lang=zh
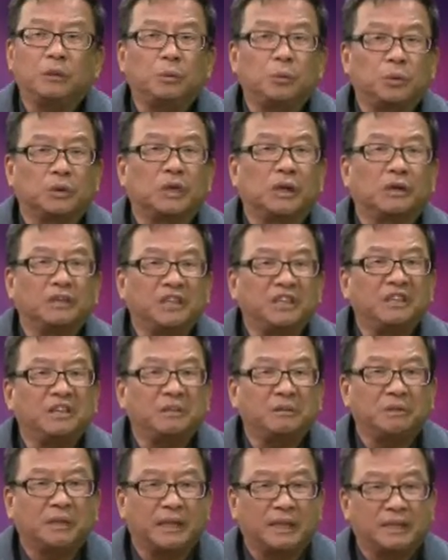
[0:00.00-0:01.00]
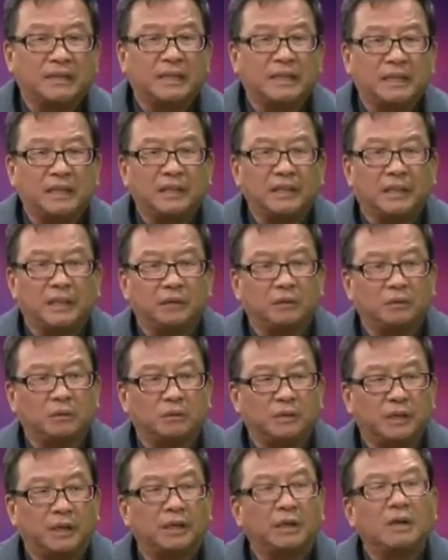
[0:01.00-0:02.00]
五到一六年这一年
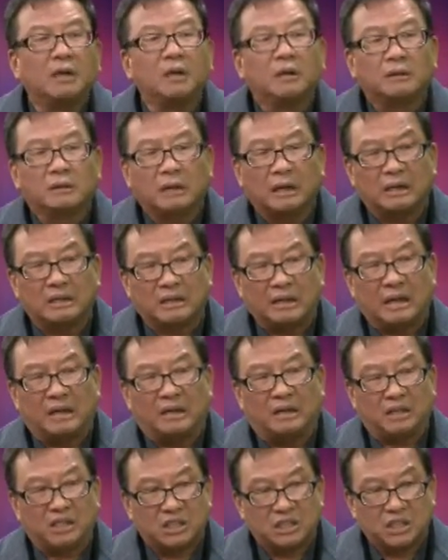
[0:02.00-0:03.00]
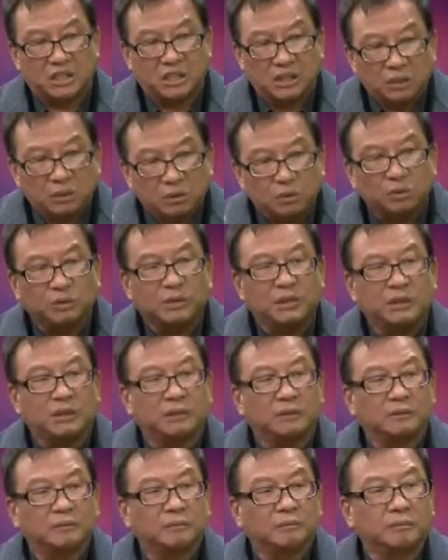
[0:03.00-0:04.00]
中间，他改了十一出戏。